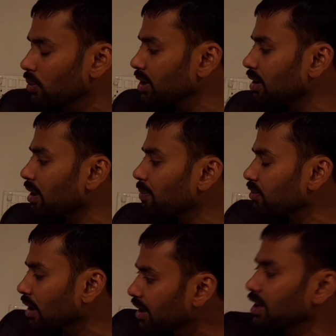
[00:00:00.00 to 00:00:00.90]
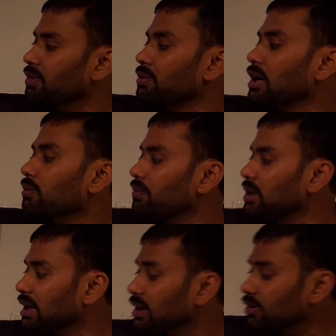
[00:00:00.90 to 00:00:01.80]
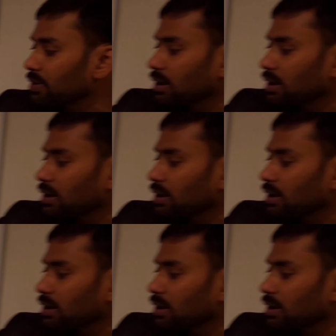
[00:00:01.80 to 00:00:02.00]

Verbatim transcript: होती है हमारे पास साइड टेबल भी आपको मिल जाएंगी जिसपे